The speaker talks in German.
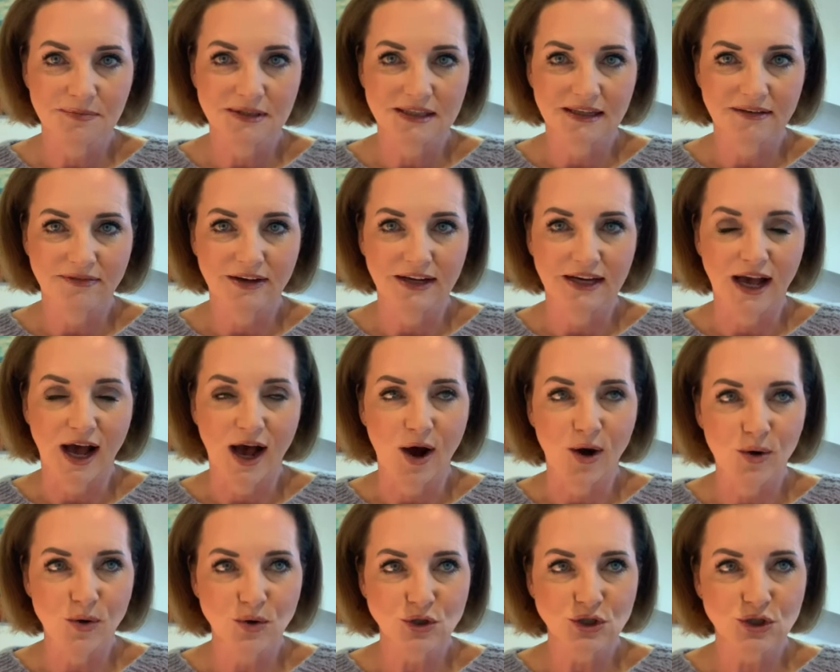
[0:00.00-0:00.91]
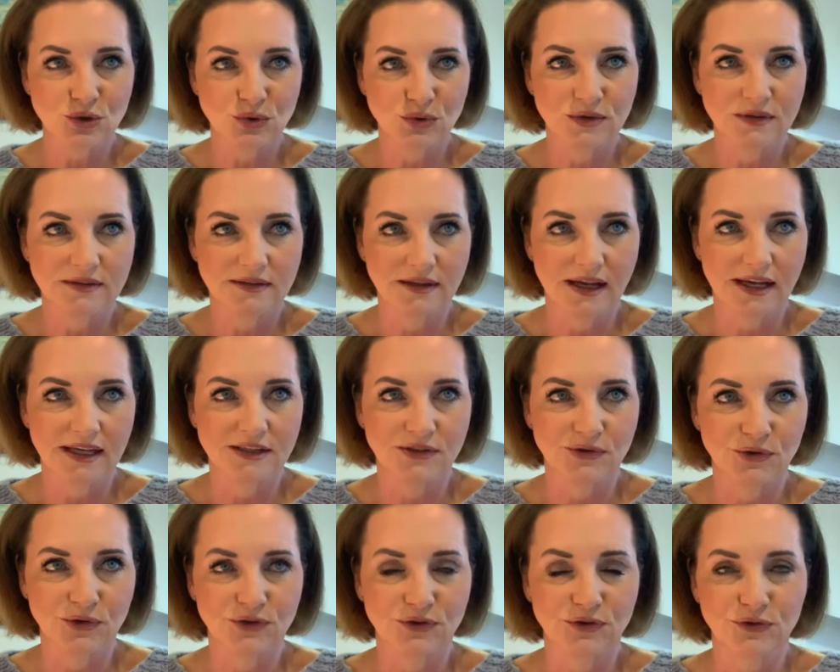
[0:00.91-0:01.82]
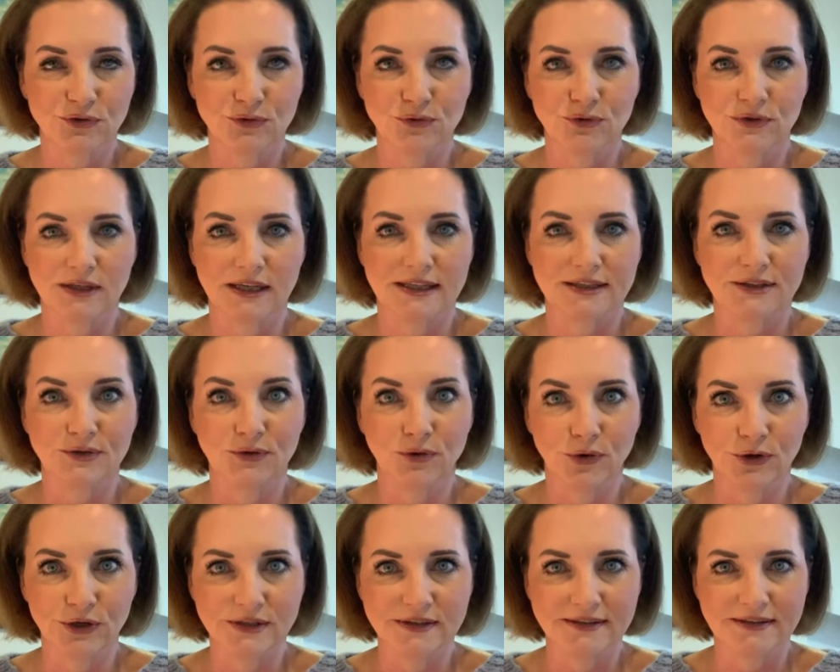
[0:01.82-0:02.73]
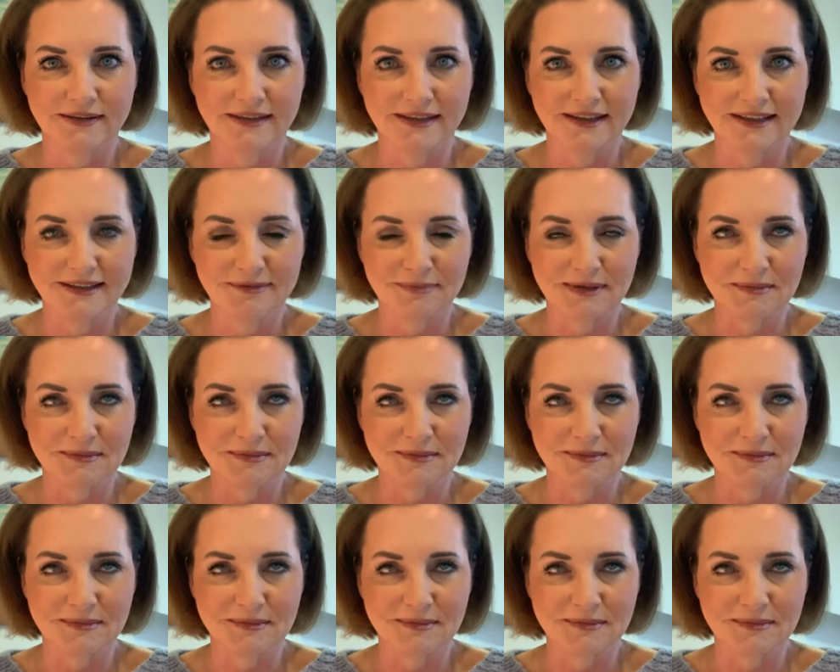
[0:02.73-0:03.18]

mittlerweile auch schon seit 1990.